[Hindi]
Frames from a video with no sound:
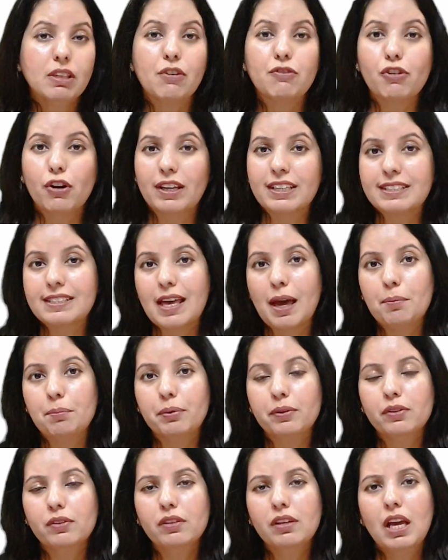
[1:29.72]
फॉर
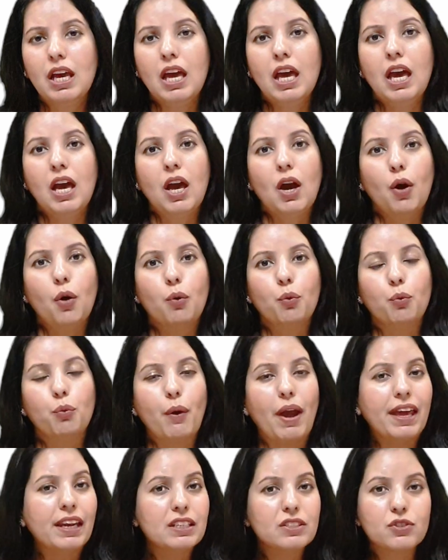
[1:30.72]
एग्जाम्पल
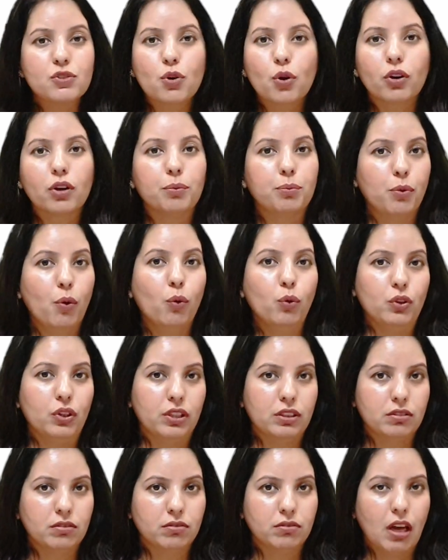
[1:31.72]
वेर इज योर अबोर्ड
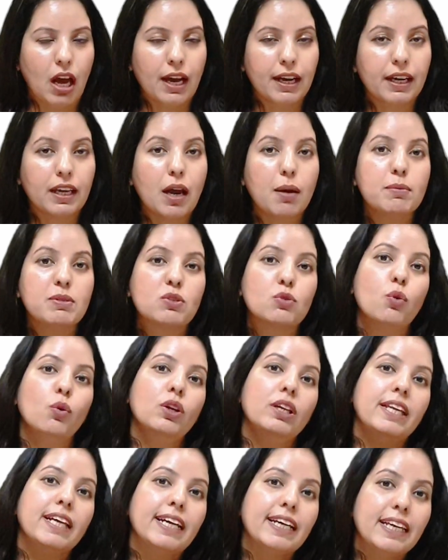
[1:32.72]
अगर हम इसको
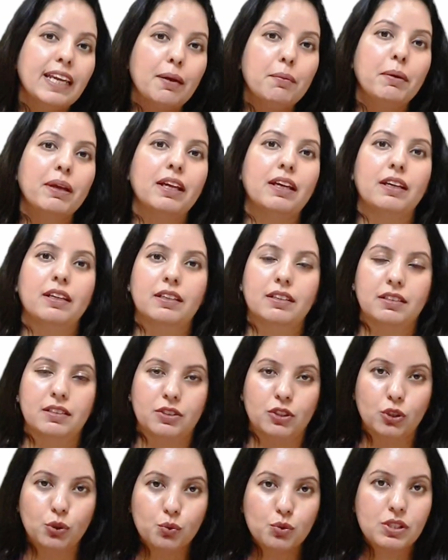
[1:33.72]
लिखने में
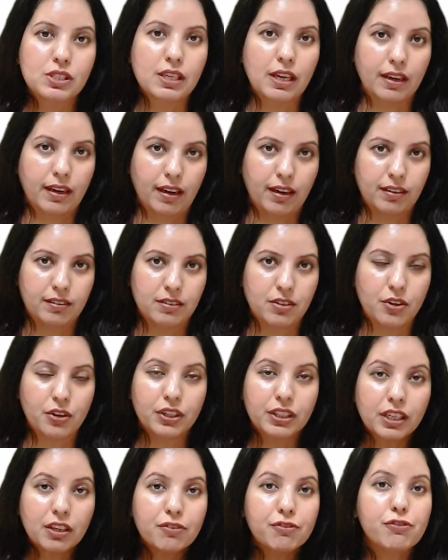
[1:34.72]
यूज करें
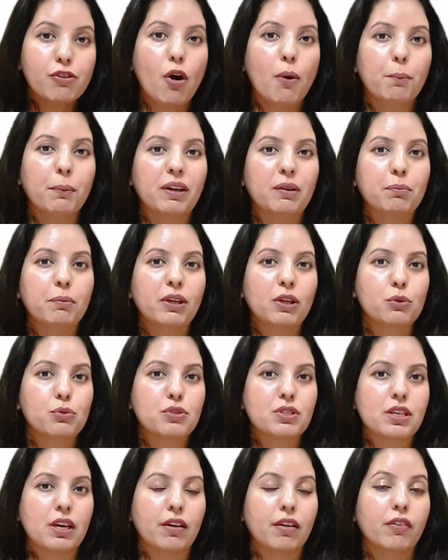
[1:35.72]
रिटर्न फॉर्मेट में
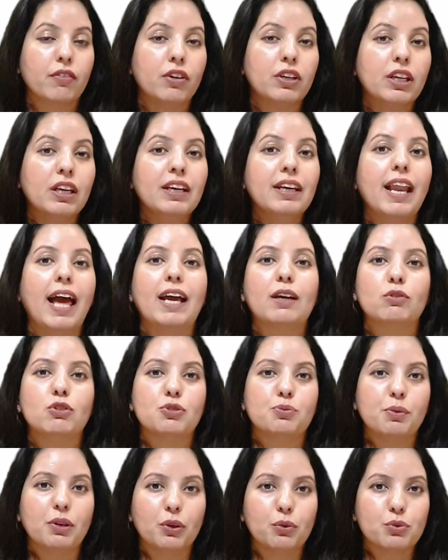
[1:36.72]
यूज करें रिटर्न
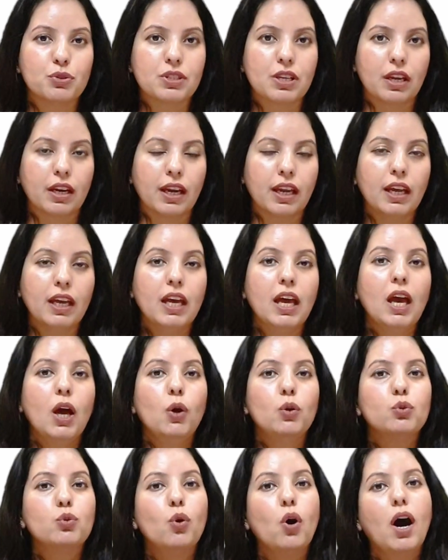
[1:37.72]
लैंग्वेज में यूज करें
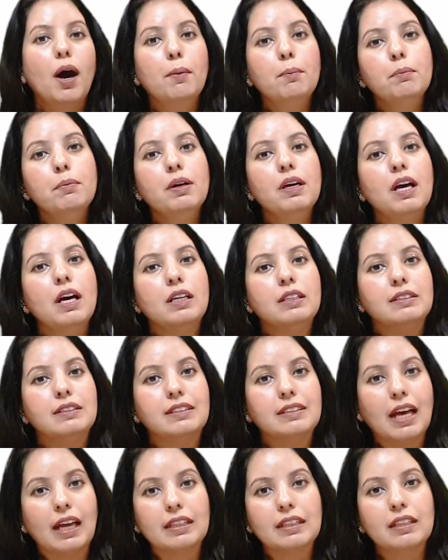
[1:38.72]
तो हम
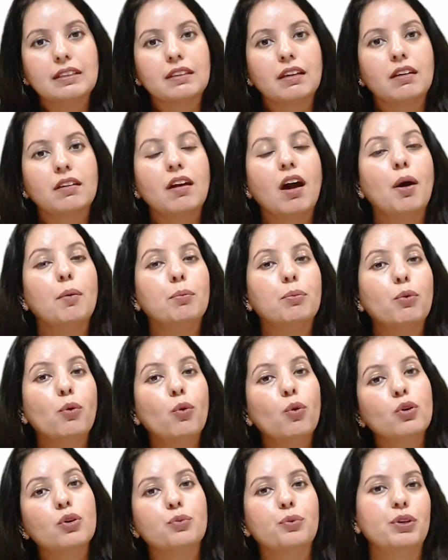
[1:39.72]
ज्यादातर
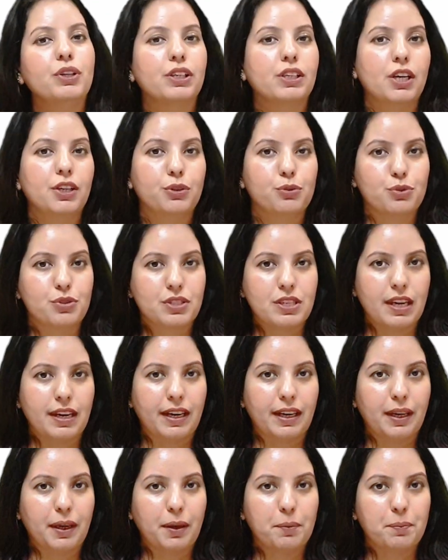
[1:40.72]
अबोर्ड वर्ड का यूज
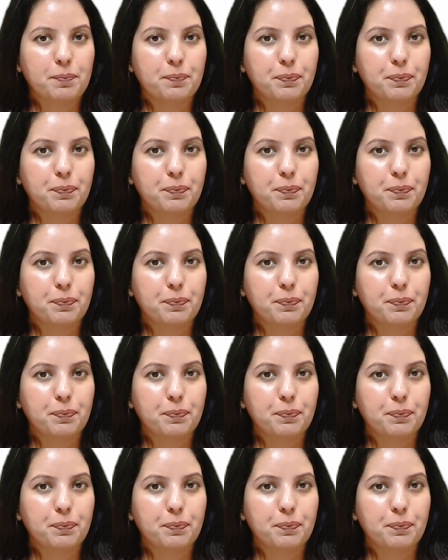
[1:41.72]
करेंगे